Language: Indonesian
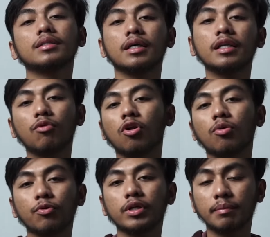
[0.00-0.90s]
jadi
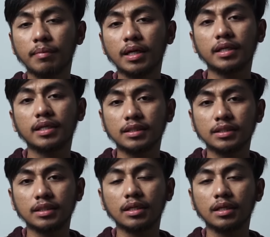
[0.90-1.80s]
walaupun gimbal ini
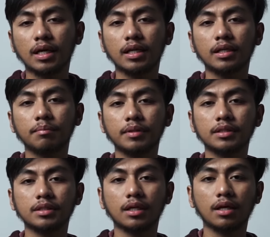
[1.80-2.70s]
kecil kalian
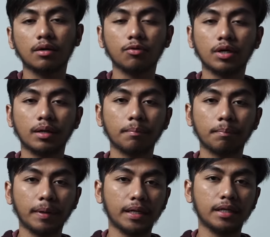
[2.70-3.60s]
bisa lakukan
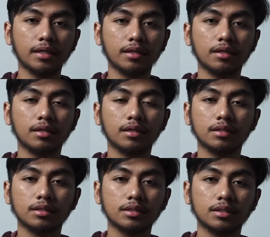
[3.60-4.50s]
panning
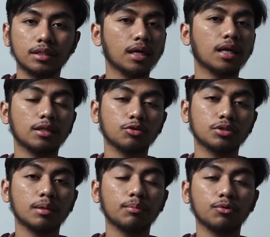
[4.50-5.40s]

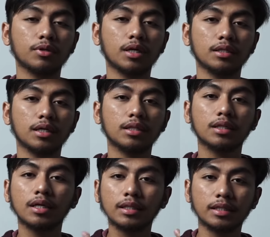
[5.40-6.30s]
360 derajat
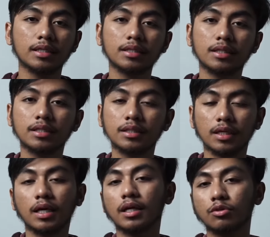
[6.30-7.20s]
tilting
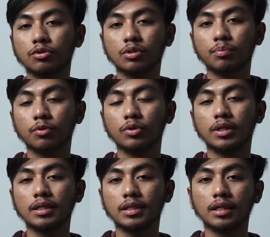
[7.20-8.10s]
310
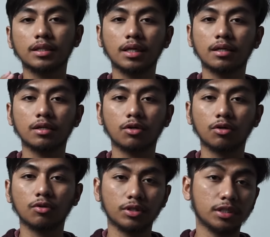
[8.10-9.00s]
derajat dan
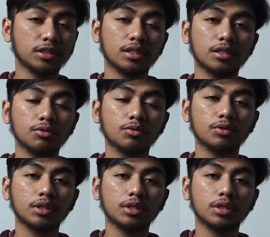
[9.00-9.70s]
roll rotation itu